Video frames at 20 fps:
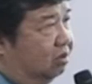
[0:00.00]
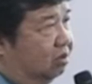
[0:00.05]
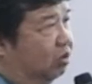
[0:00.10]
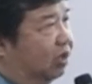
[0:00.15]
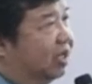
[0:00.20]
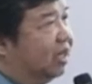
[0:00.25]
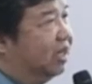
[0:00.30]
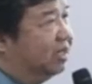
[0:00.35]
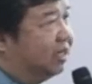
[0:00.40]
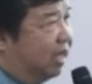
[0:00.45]

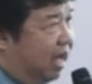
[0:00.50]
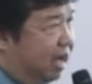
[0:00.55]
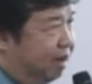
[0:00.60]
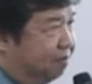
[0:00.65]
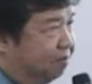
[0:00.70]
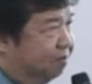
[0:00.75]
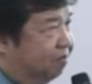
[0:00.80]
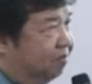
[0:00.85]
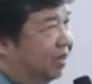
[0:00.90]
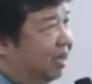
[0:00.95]
วัฒนธรรม
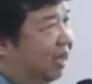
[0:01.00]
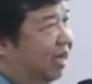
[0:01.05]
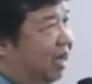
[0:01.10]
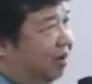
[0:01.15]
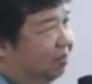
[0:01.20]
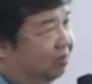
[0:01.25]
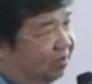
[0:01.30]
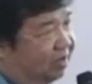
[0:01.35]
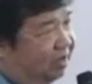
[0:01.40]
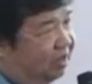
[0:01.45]
นะครั
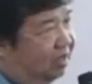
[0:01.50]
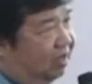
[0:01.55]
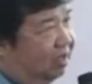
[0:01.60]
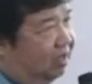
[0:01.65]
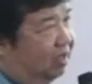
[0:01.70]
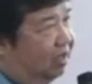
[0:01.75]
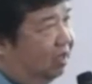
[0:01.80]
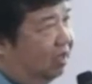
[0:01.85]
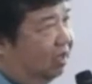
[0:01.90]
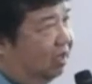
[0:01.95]
บ
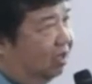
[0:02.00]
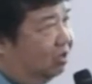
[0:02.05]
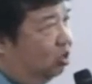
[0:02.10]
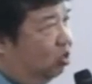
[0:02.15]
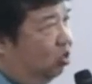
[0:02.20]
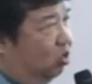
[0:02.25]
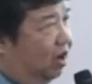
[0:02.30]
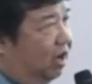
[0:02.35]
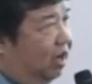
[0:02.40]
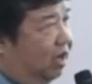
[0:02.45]

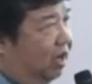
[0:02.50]
ตัว